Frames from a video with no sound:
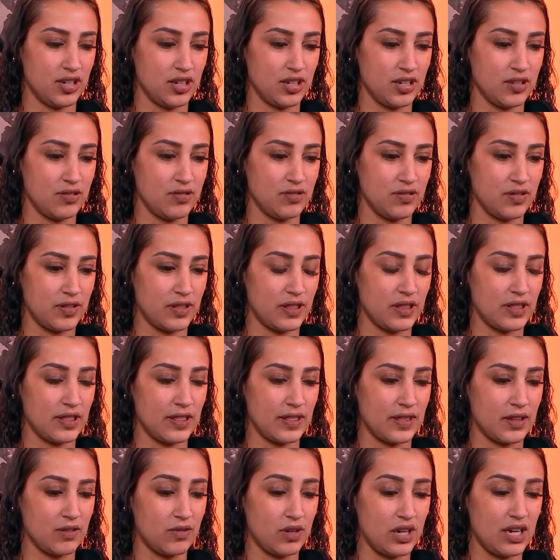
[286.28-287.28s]
T'avais des
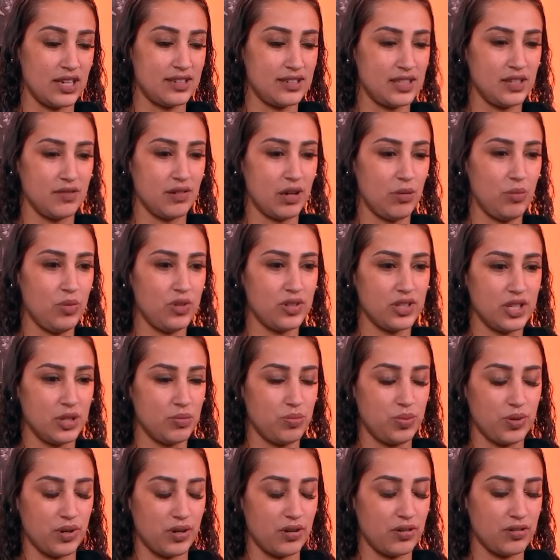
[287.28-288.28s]
peurs, quoi. Voilà, c'était vraiment
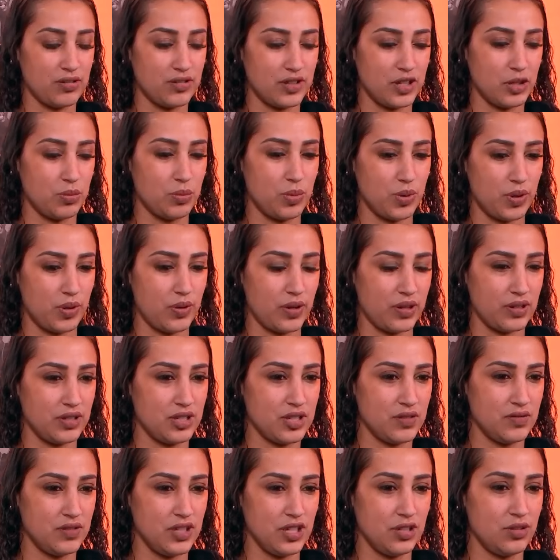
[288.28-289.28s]
des peurs, des peurs
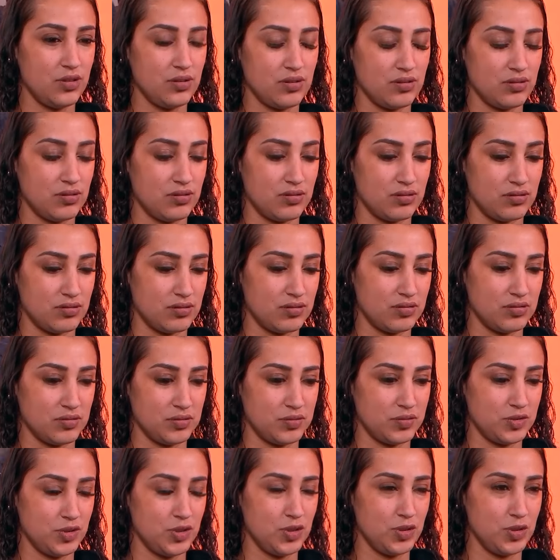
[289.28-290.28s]
qui venaient de,
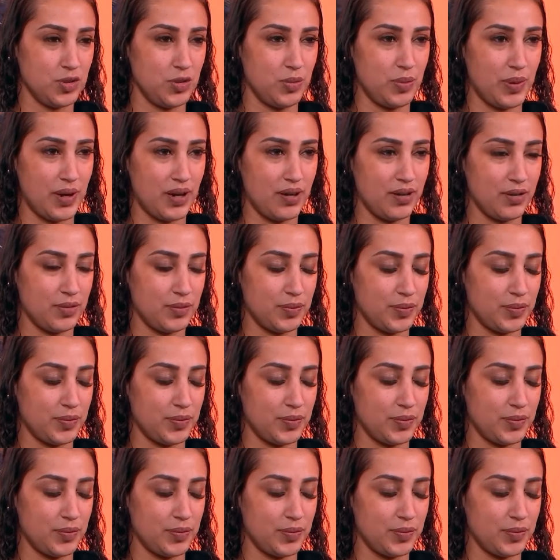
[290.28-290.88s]
nulle part.